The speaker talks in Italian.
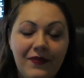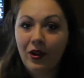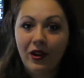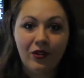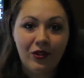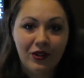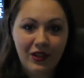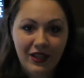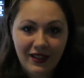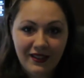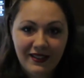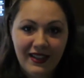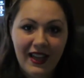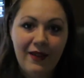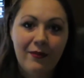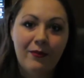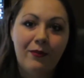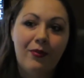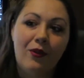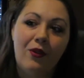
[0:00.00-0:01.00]
Poi con il
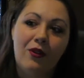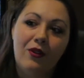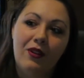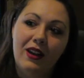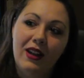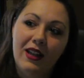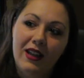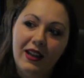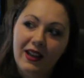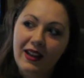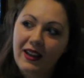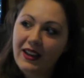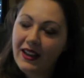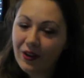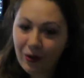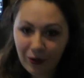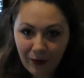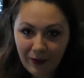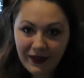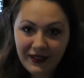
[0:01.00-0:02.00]
tempo le,
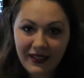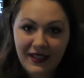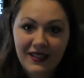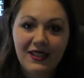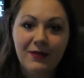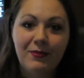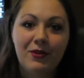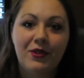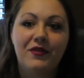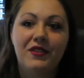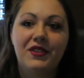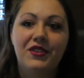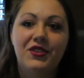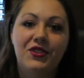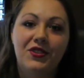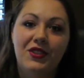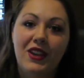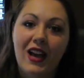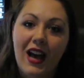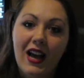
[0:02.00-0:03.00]
le competenze
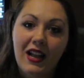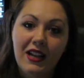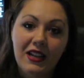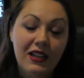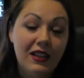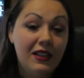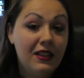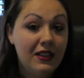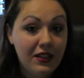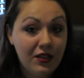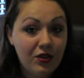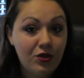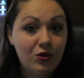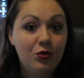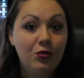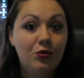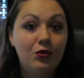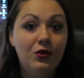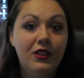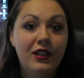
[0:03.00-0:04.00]
professionali, gli
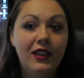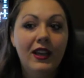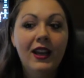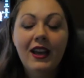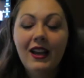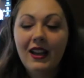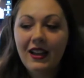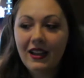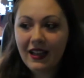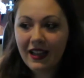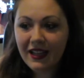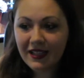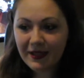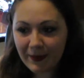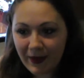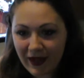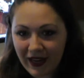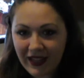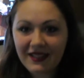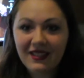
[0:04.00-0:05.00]
studi, le
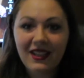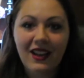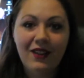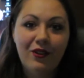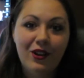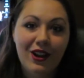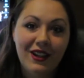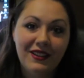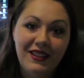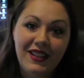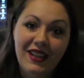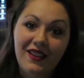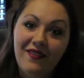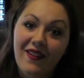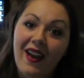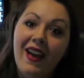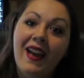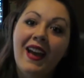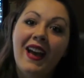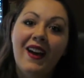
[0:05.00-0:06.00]
esperienze
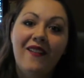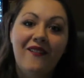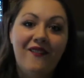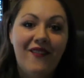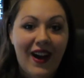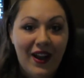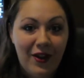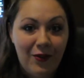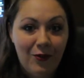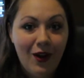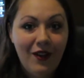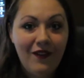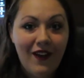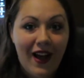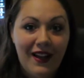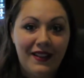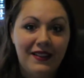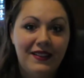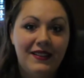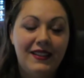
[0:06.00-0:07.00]
lavorative vanno
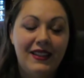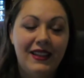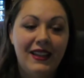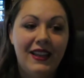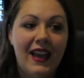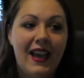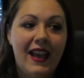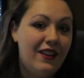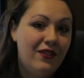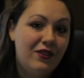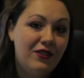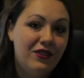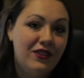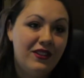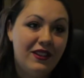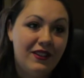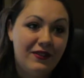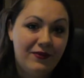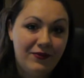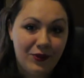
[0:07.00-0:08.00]
avanti e
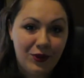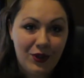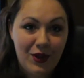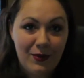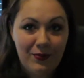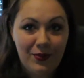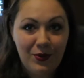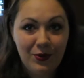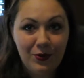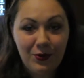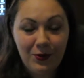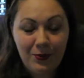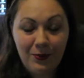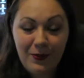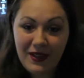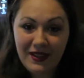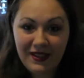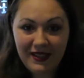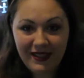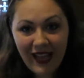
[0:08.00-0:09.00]
non, non è più
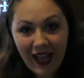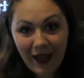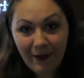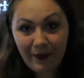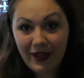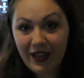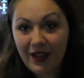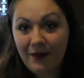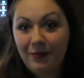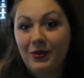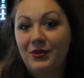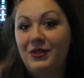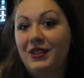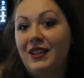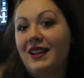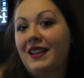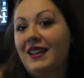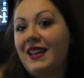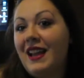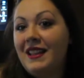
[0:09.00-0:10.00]
pensabile
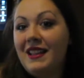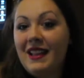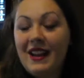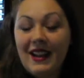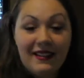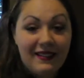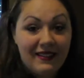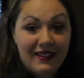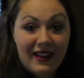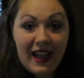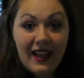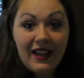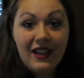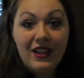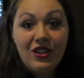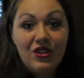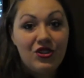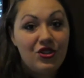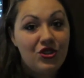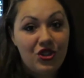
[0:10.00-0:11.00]
poter chiedere 3
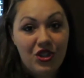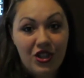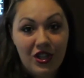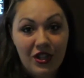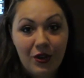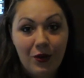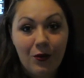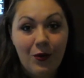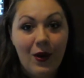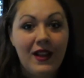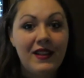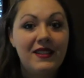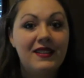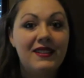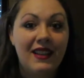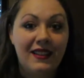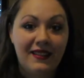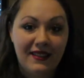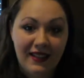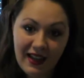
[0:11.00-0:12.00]
euro
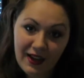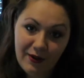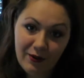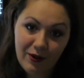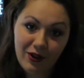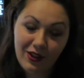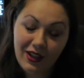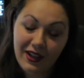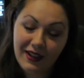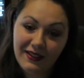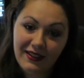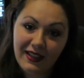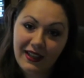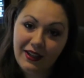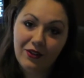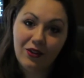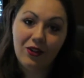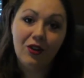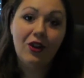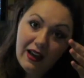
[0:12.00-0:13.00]
5-7 euro
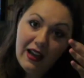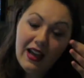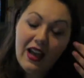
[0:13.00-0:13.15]
d'articolo.